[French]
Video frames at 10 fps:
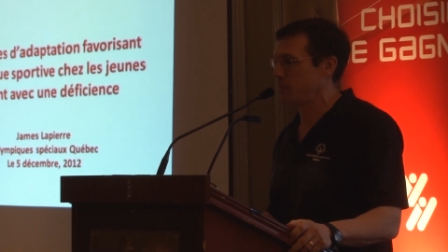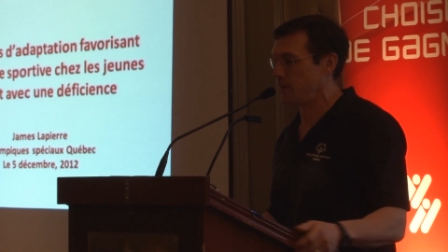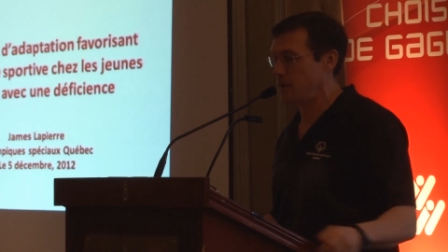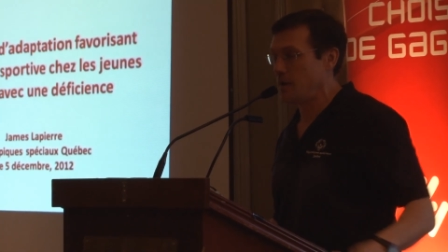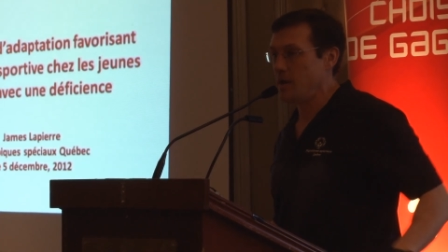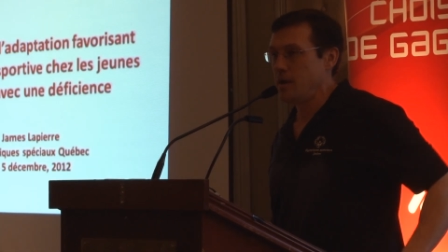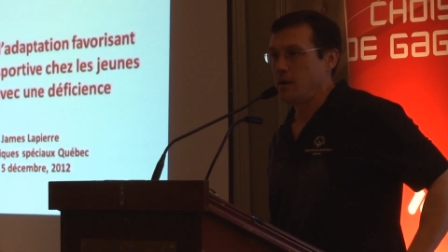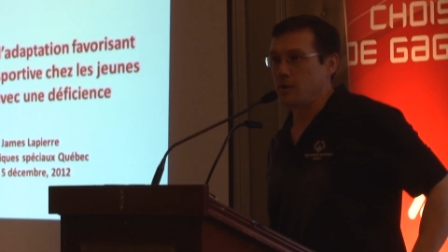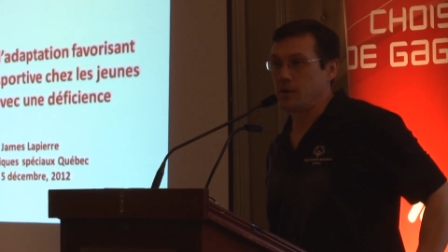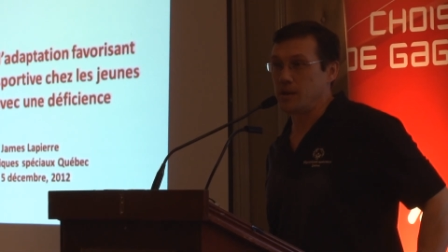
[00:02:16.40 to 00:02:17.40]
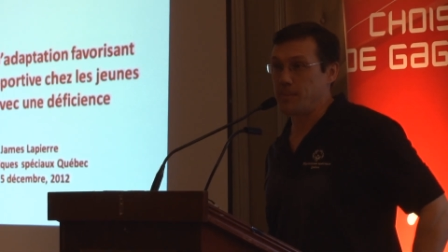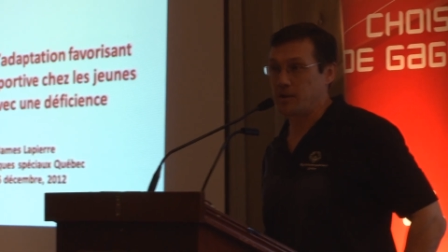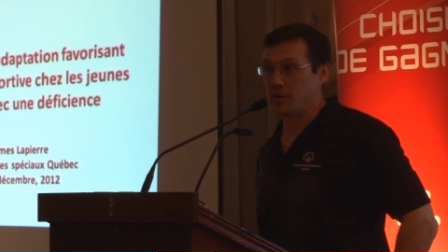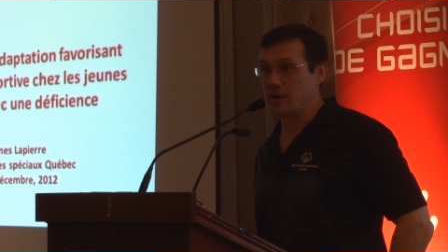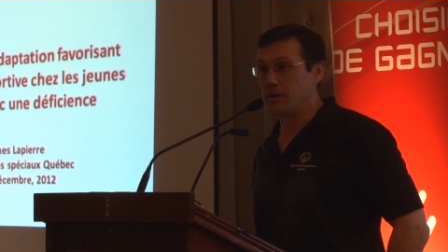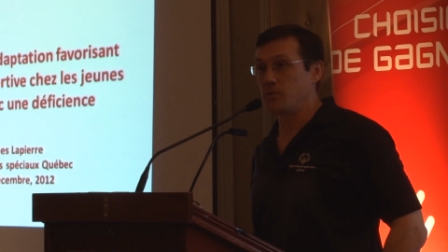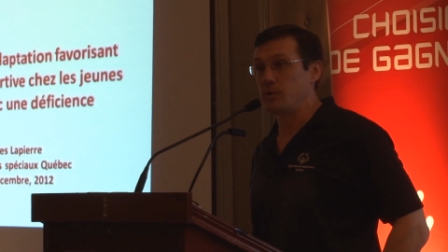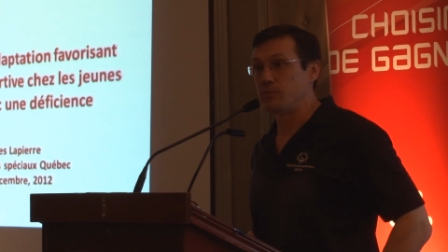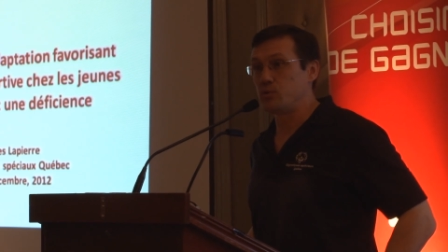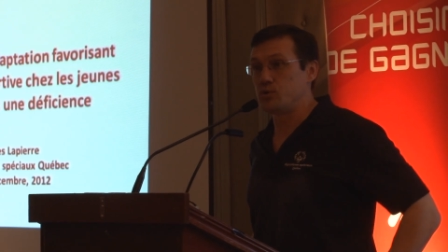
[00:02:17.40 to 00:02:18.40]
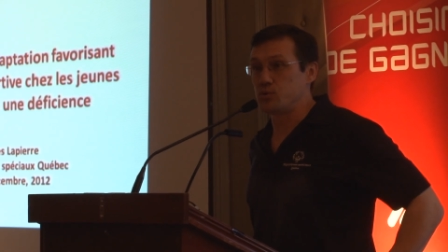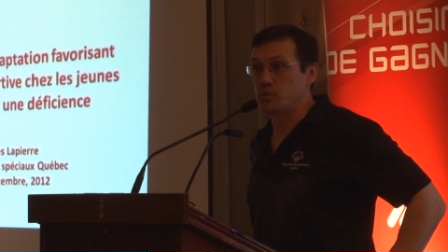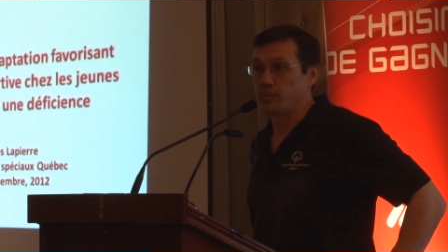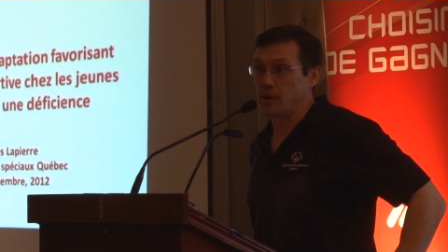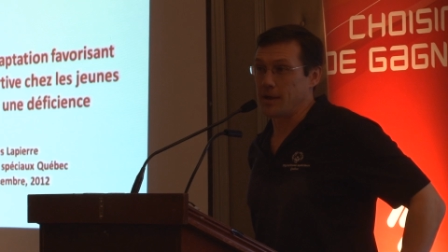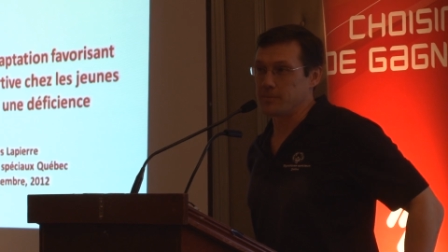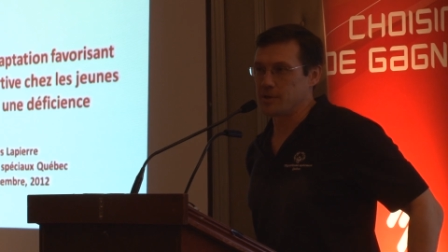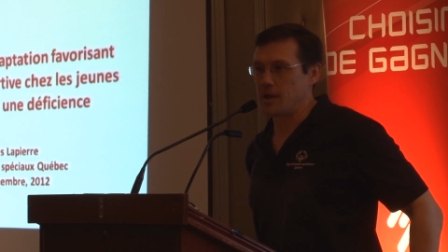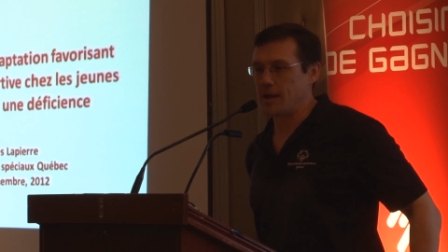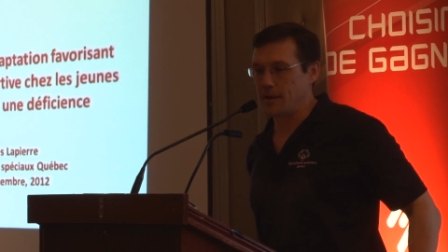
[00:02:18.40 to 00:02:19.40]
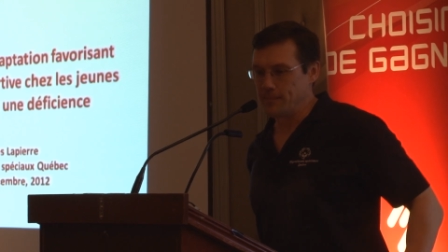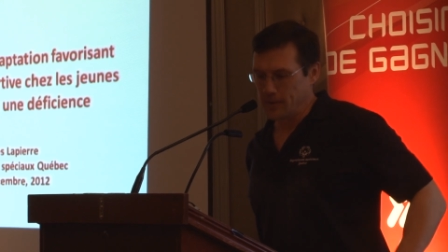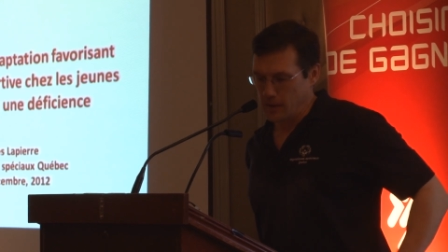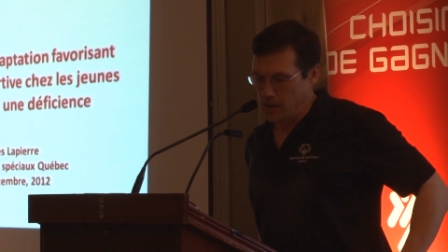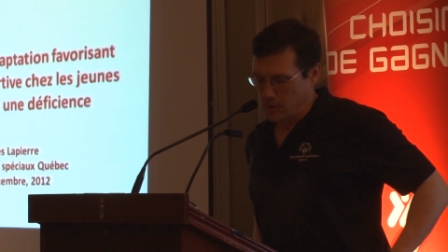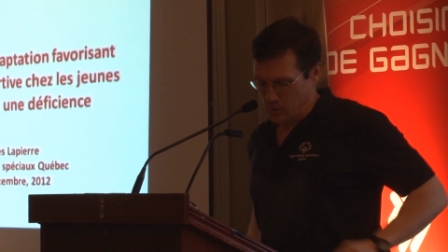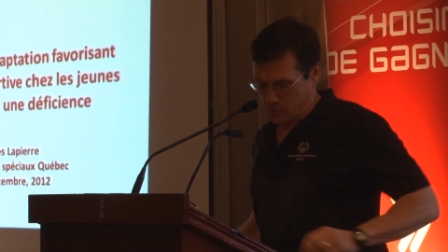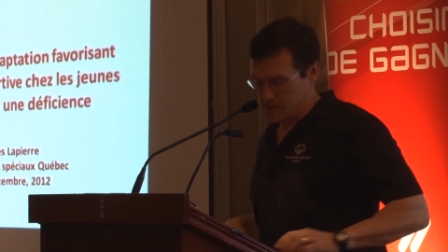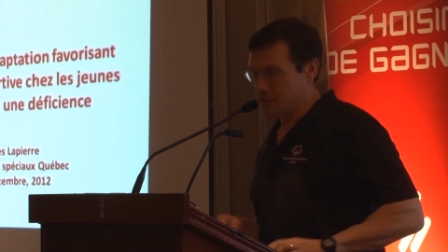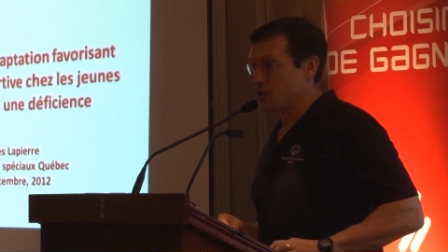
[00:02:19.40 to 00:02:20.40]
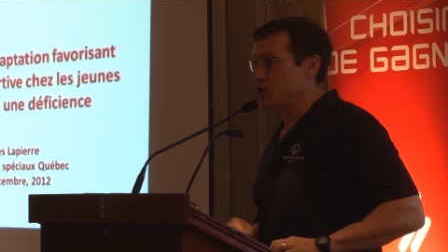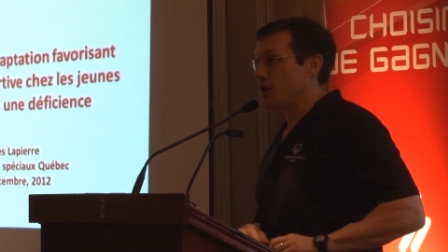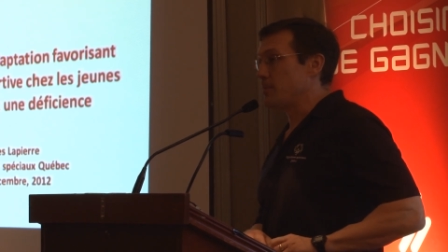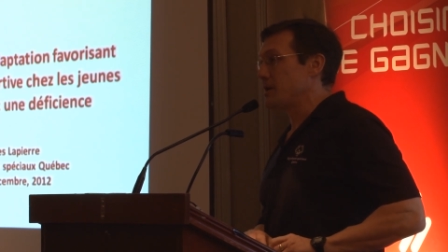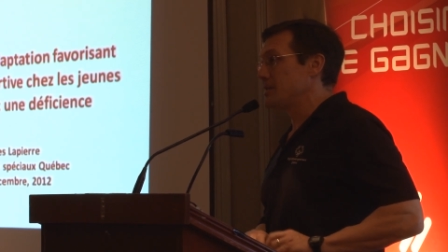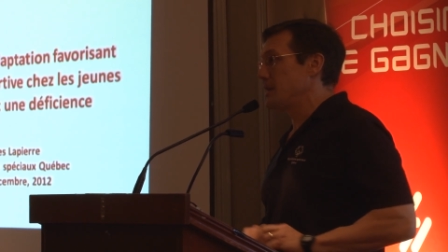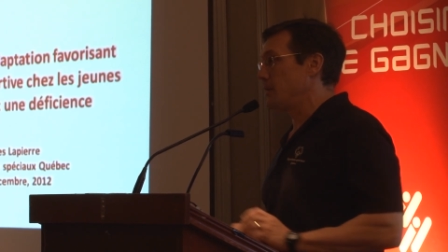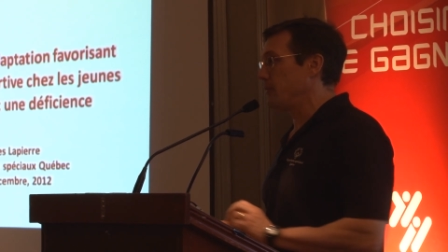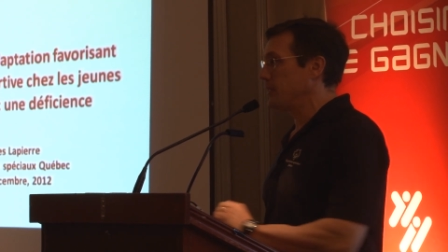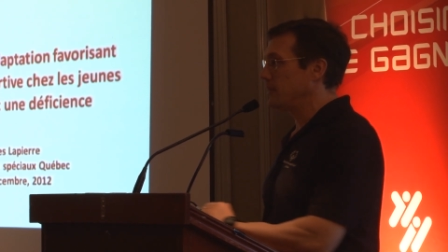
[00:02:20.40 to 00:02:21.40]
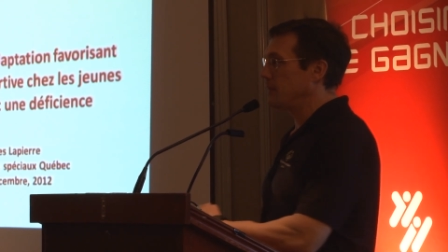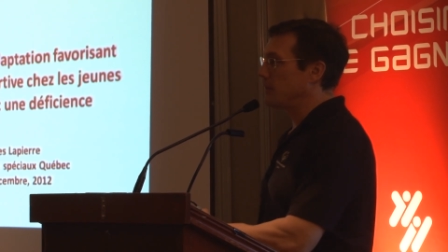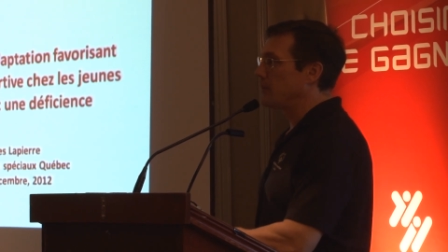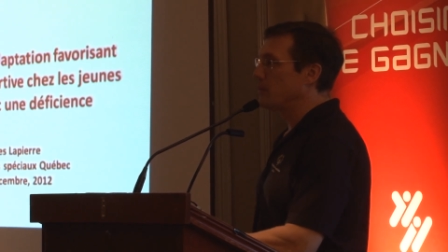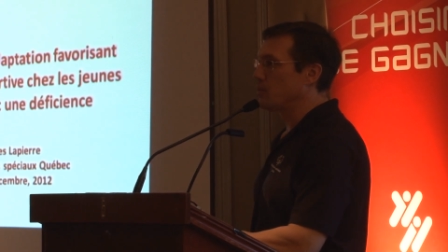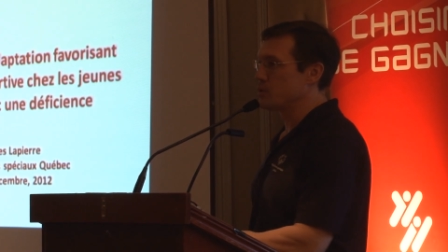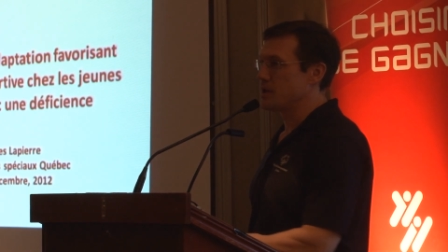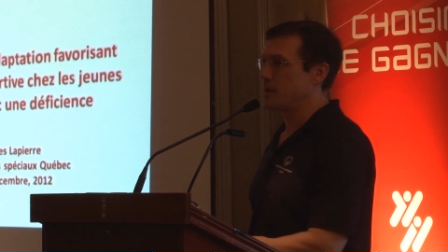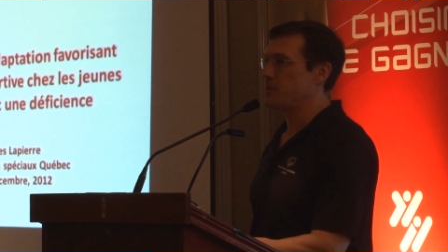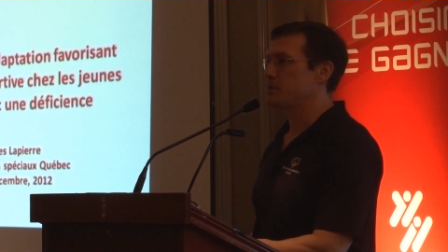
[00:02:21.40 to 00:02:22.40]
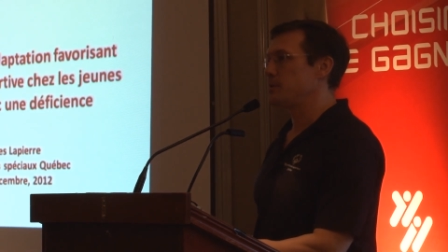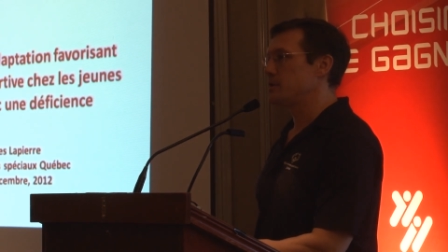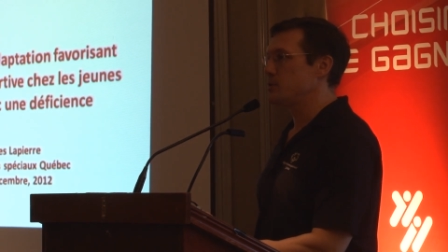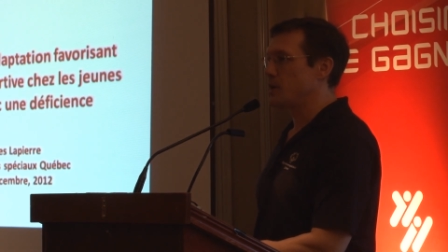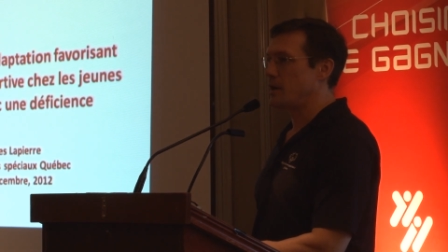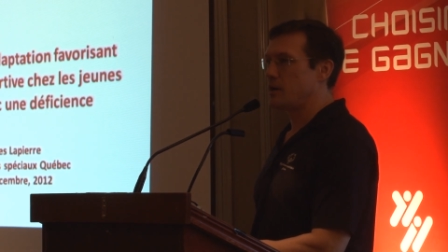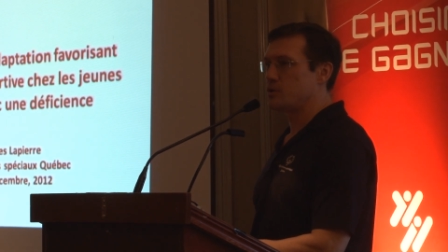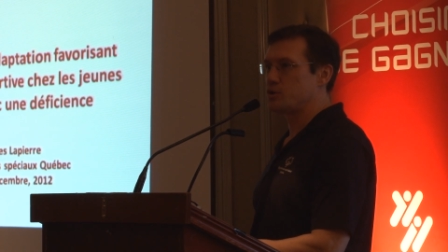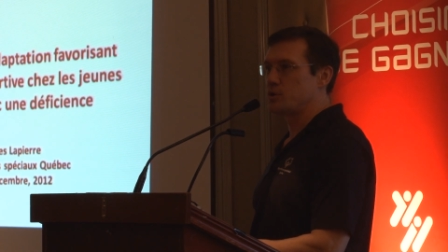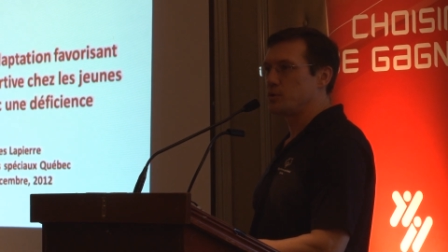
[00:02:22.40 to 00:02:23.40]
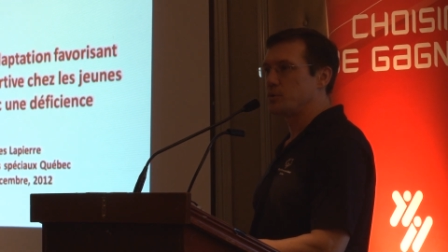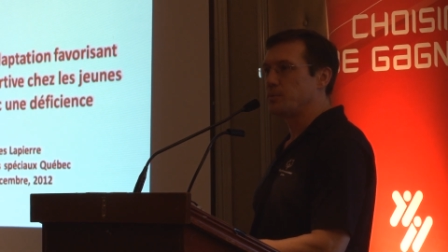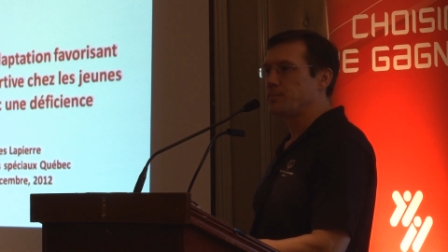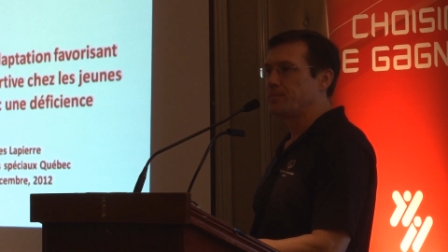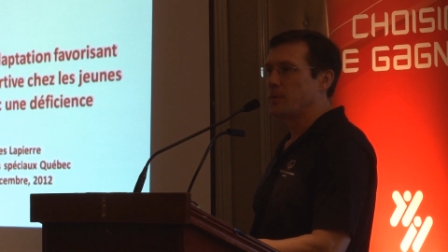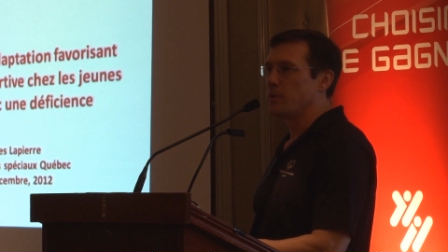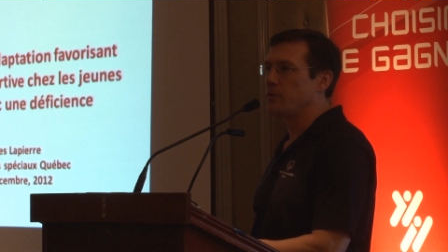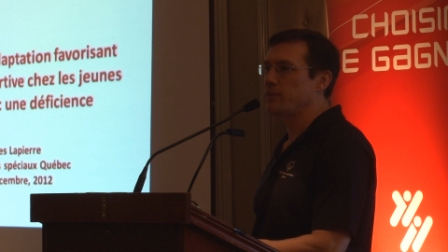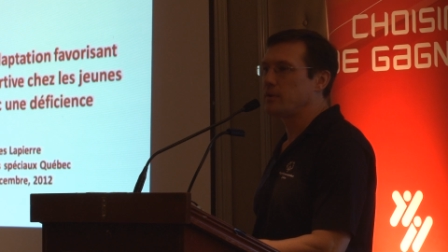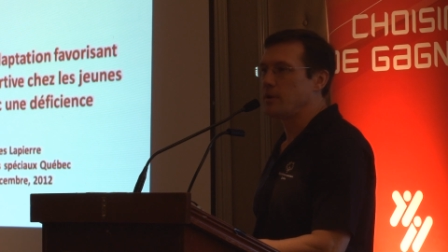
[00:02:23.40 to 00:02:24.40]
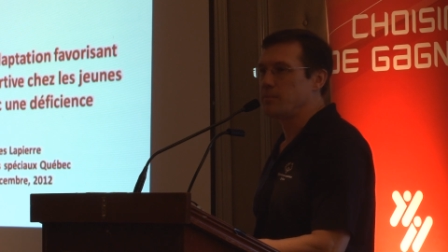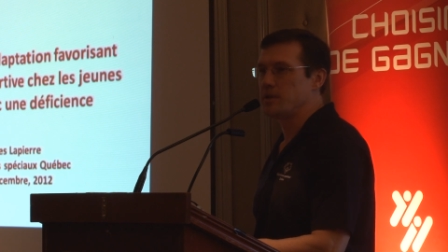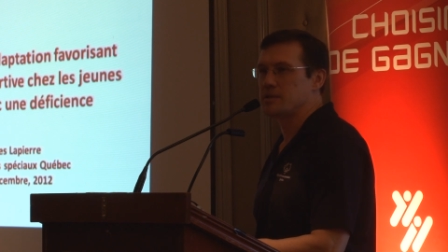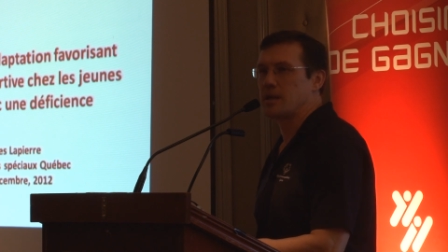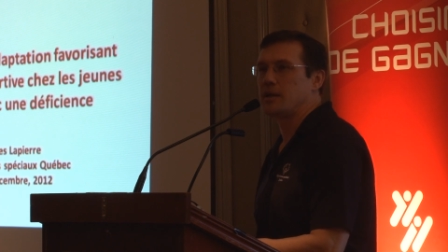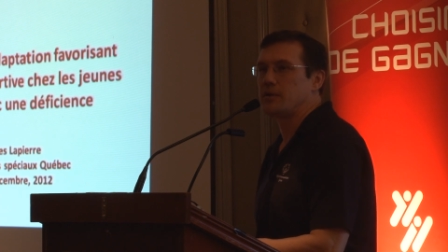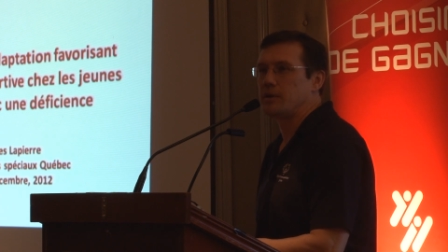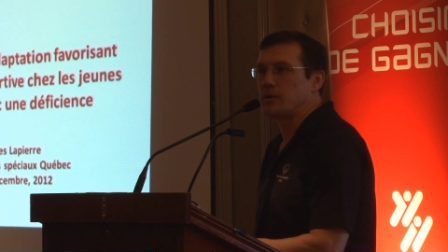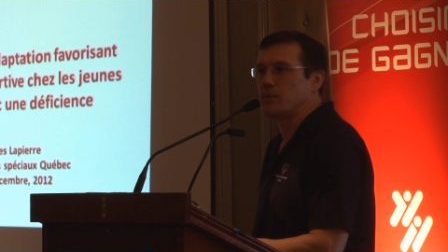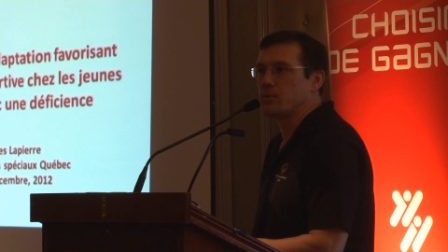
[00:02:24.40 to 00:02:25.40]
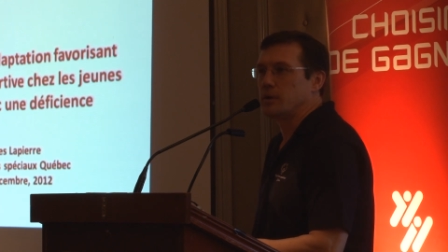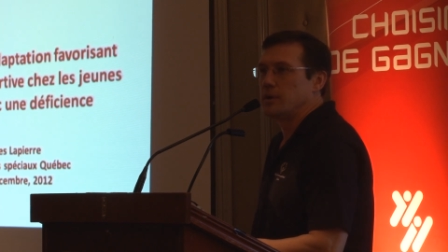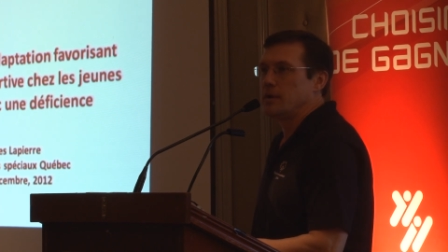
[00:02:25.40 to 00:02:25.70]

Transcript: a fait euh, des partenariats au niveau du programme scolaire. Donc, c'est ça. J'ai commencé, en fait, aux Olympiques spéciaux à l'âge de. Ben, en fait, en 1981, quoi.